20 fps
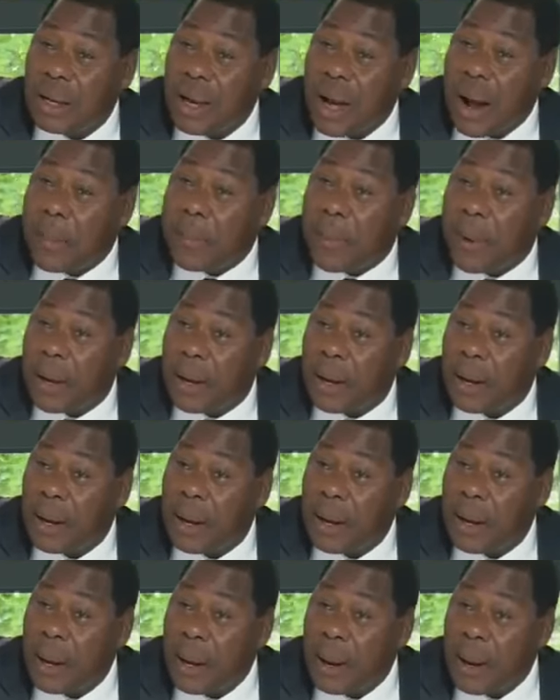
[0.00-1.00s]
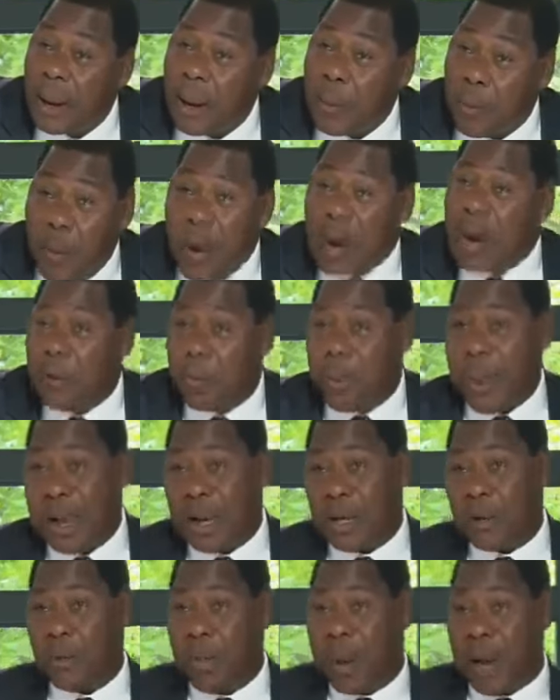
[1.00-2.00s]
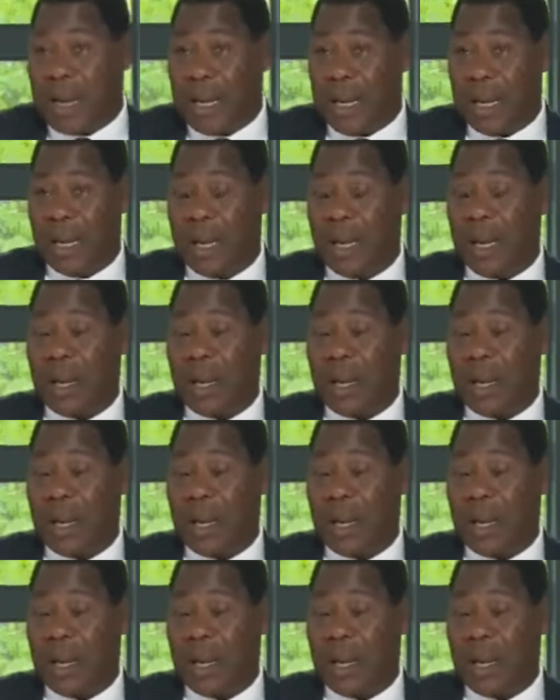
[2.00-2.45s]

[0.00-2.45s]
Harper. Pour aller parler du Mali.